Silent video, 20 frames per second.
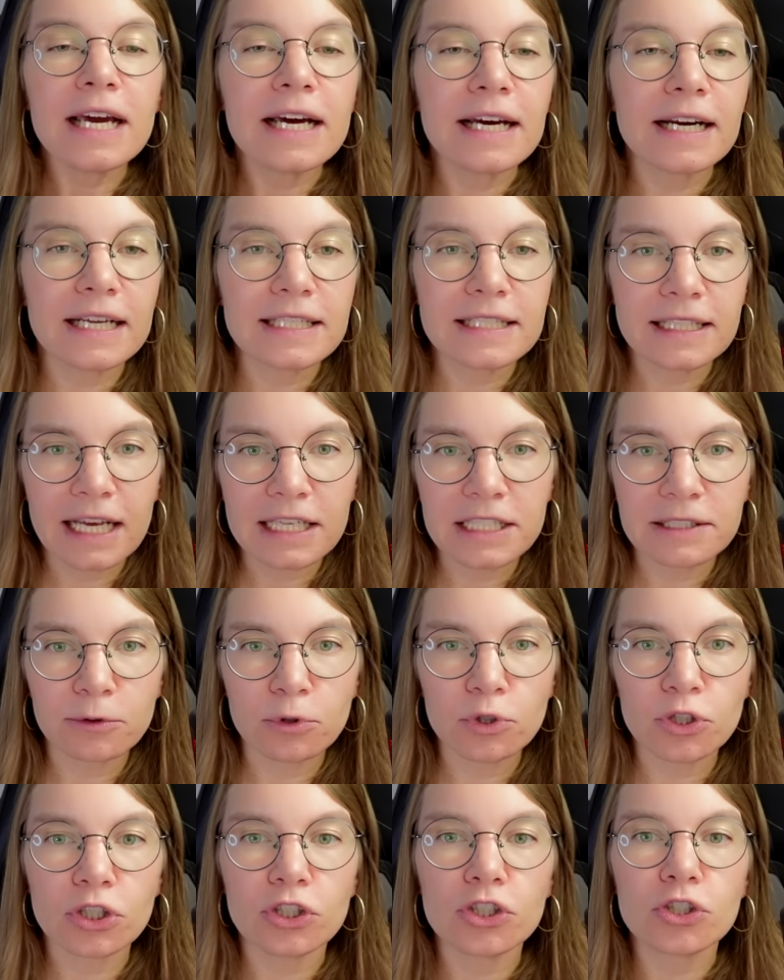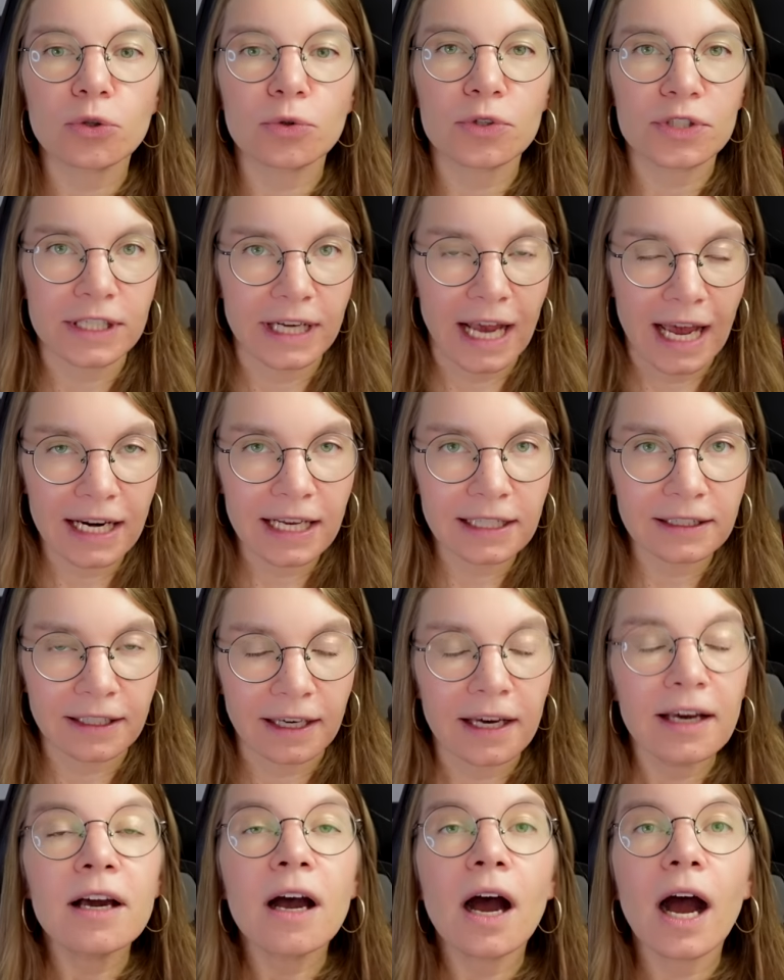рассказывающих, что
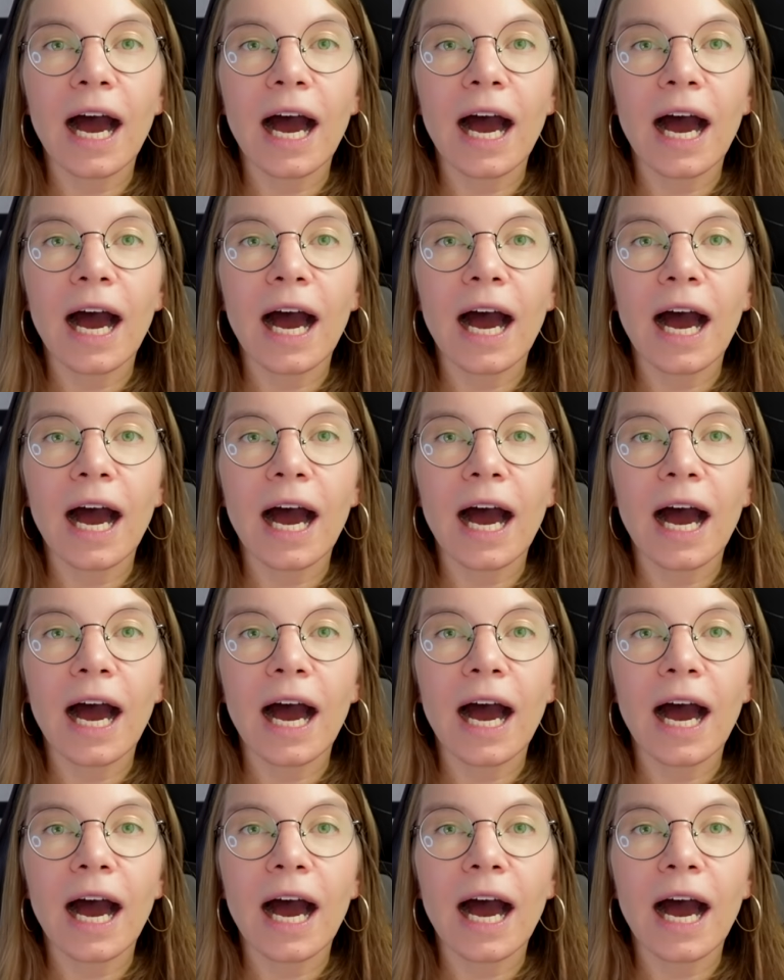сигареты –